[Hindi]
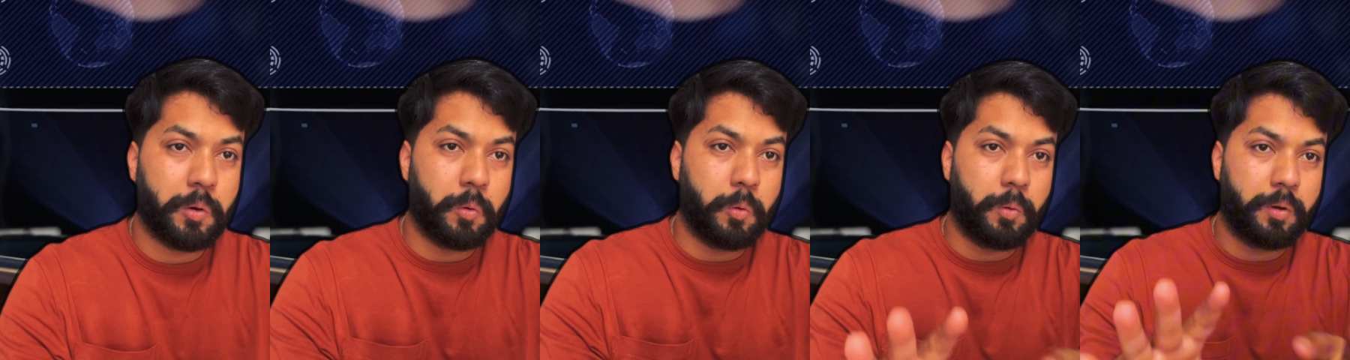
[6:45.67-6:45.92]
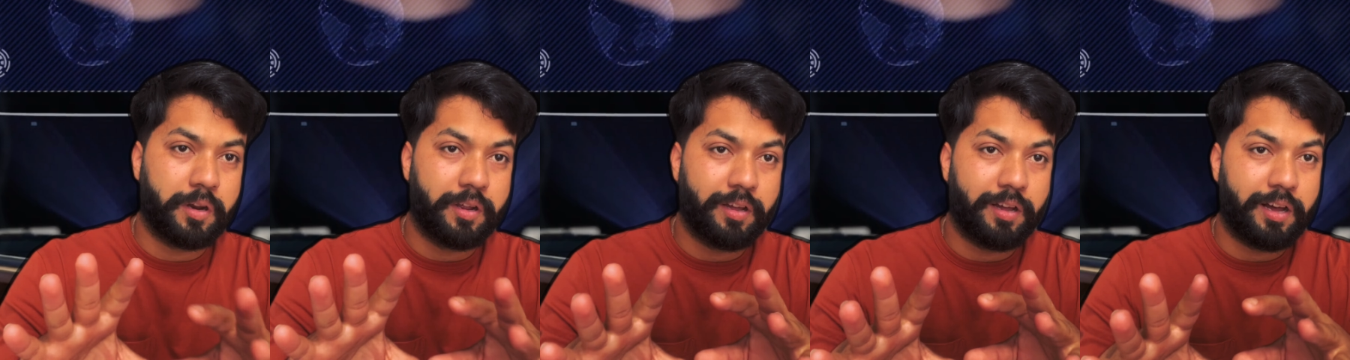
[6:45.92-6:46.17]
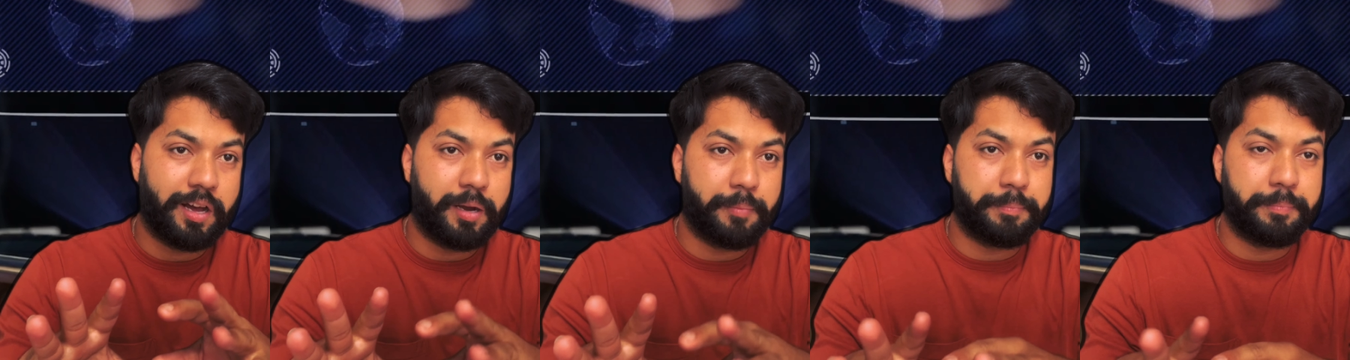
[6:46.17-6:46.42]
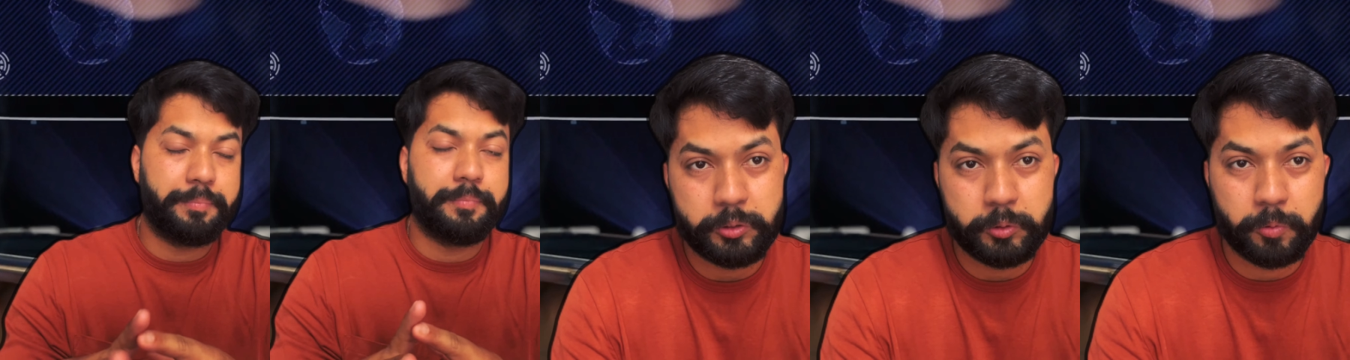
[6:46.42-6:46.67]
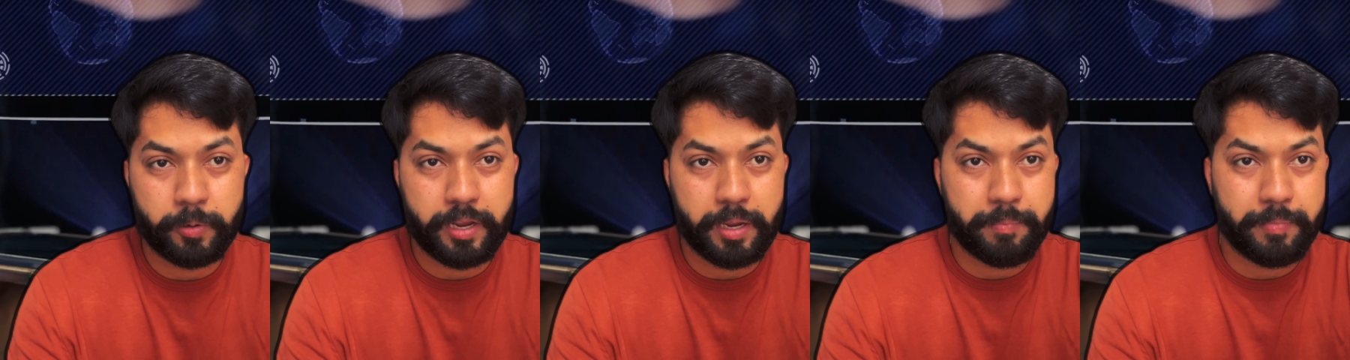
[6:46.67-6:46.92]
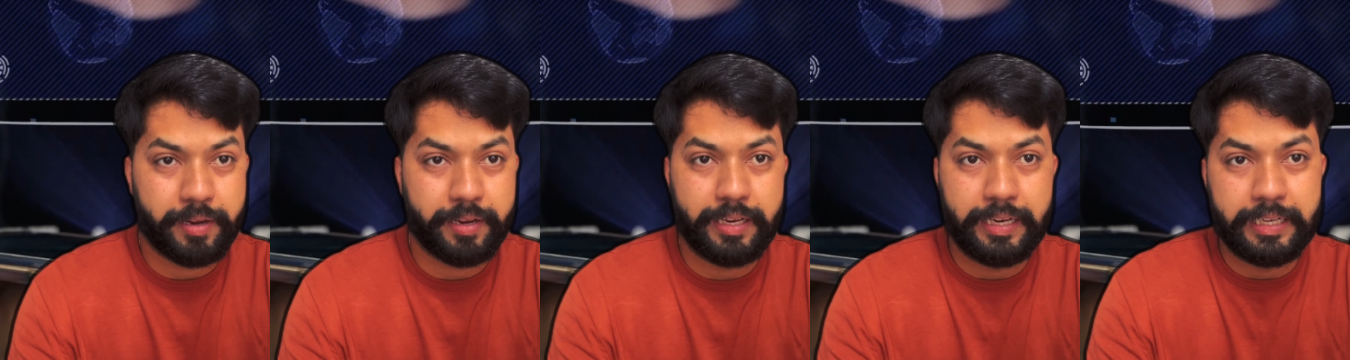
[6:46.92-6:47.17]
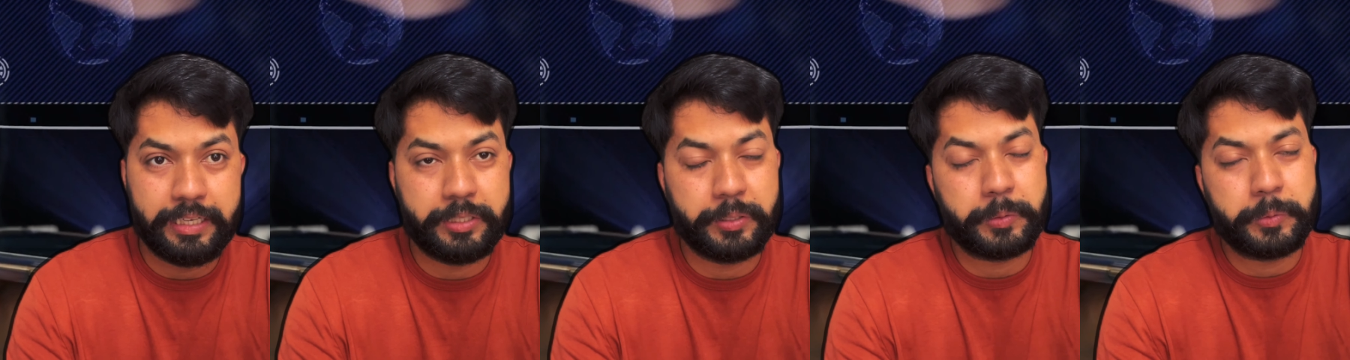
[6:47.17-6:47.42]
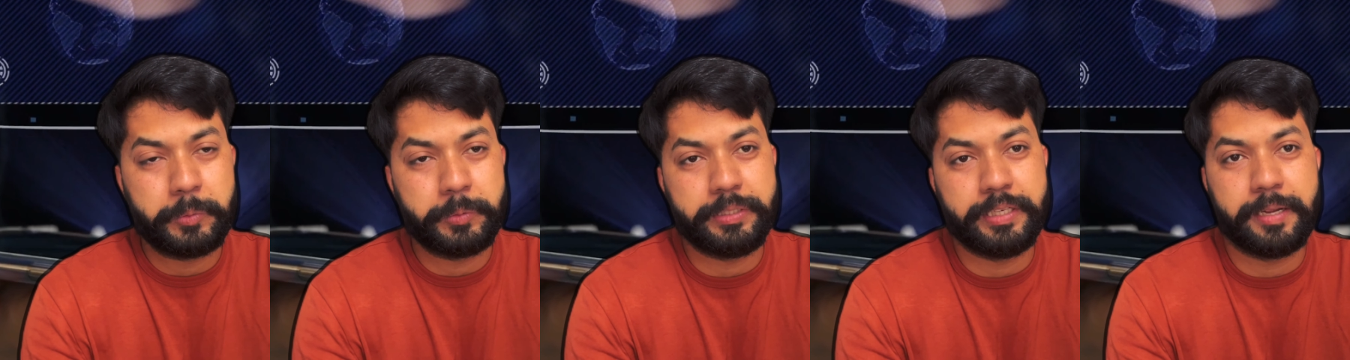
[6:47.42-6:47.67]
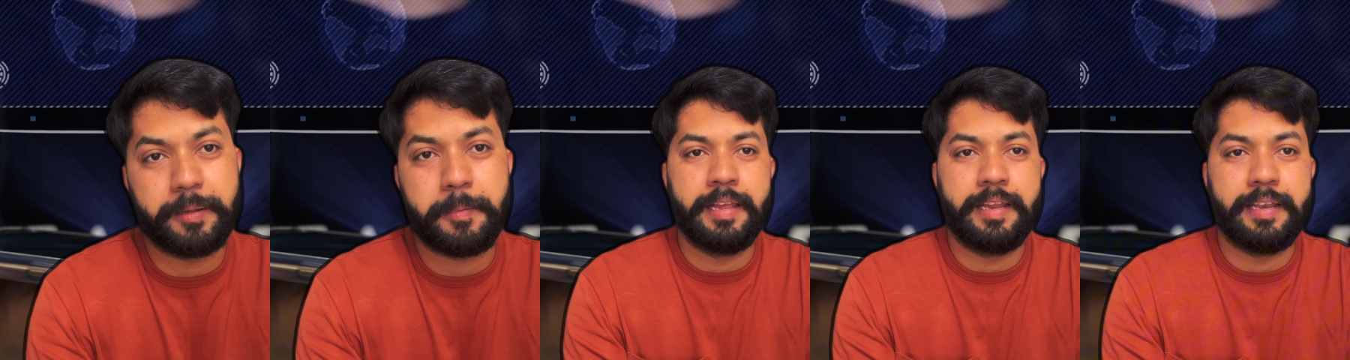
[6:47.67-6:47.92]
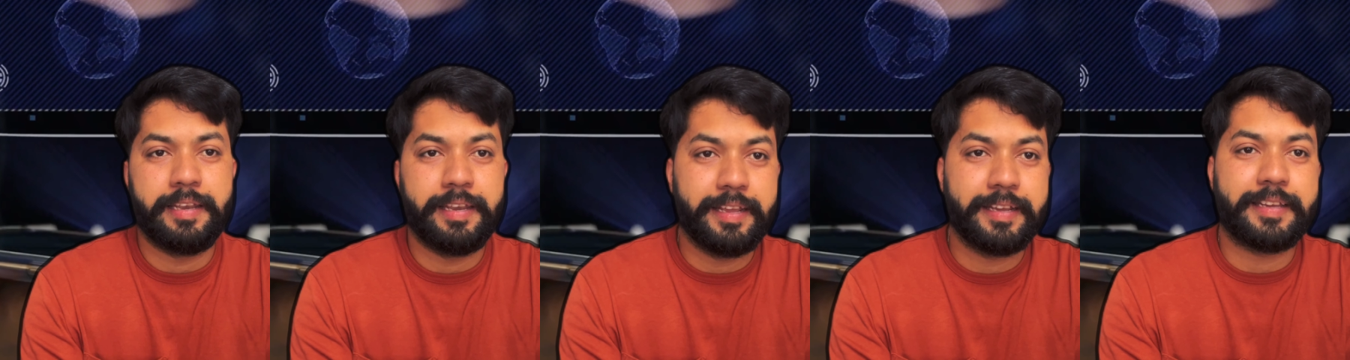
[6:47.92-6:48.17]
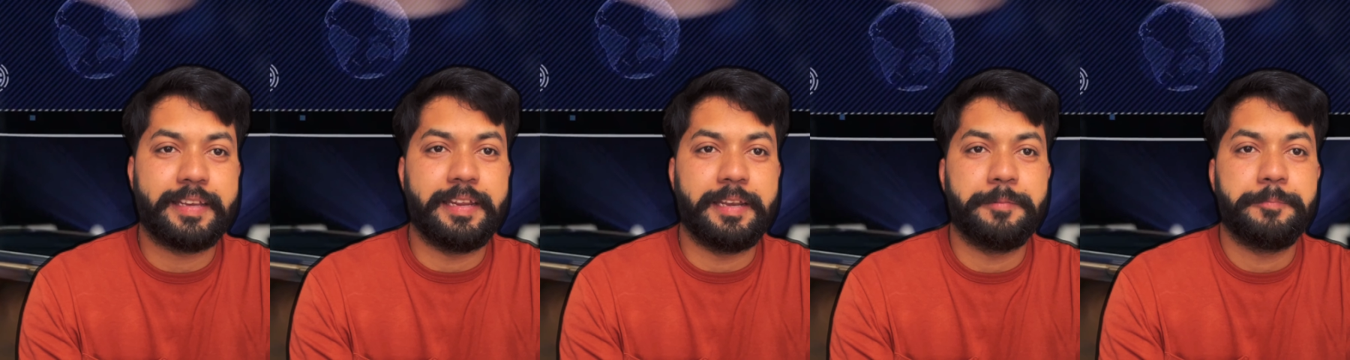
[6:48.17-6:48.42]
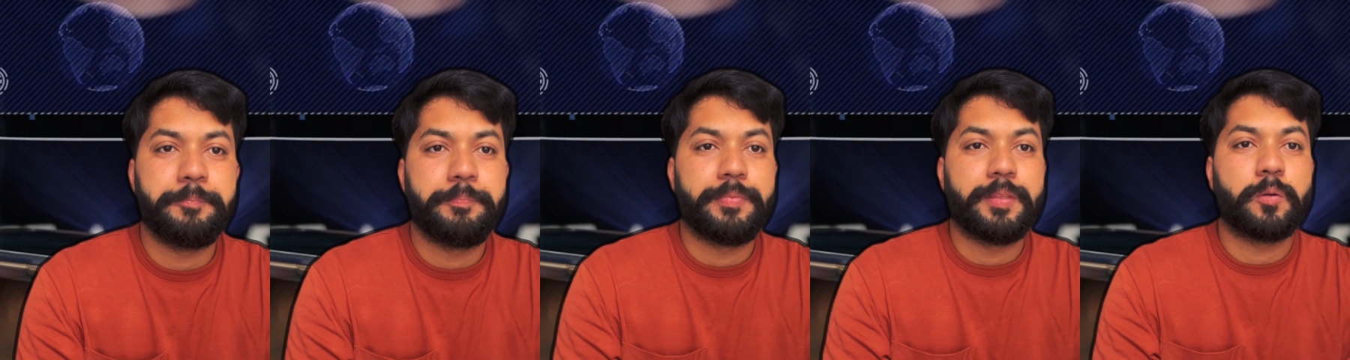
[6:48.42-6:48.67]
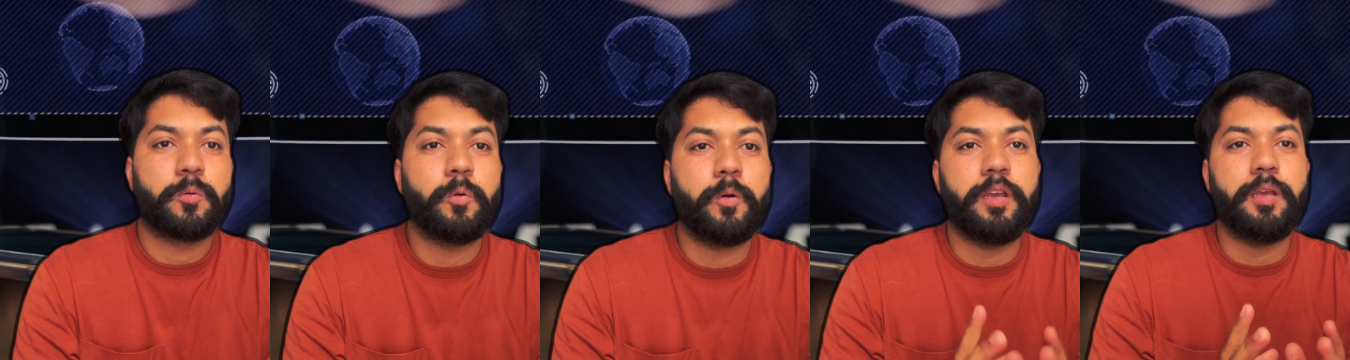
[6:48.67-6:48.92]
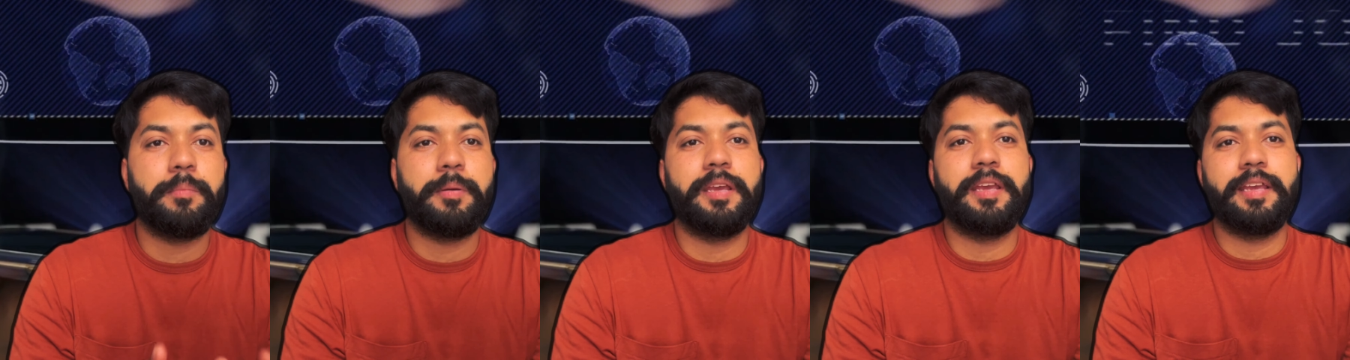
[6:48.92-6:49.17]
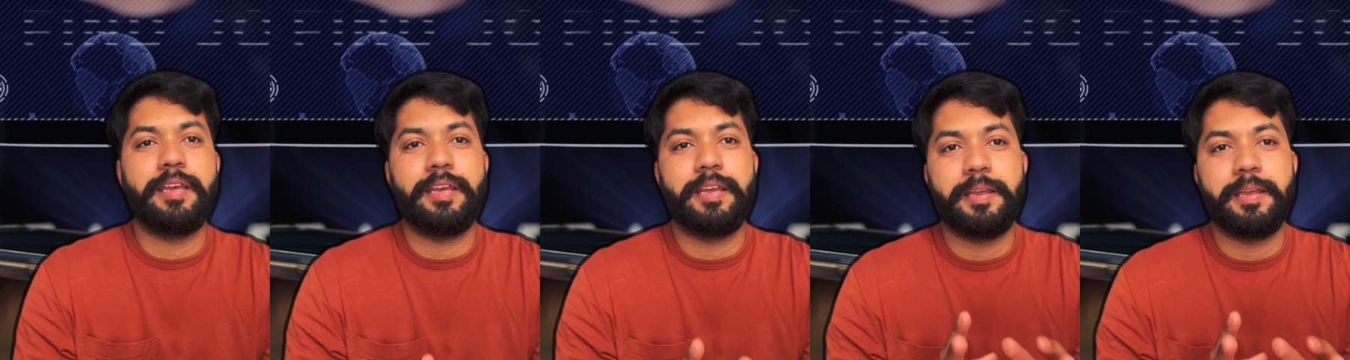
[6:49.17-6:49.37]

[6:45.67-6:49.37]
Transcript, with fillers: और आप यूके में इंटर हो जाए लेकिन कोई भी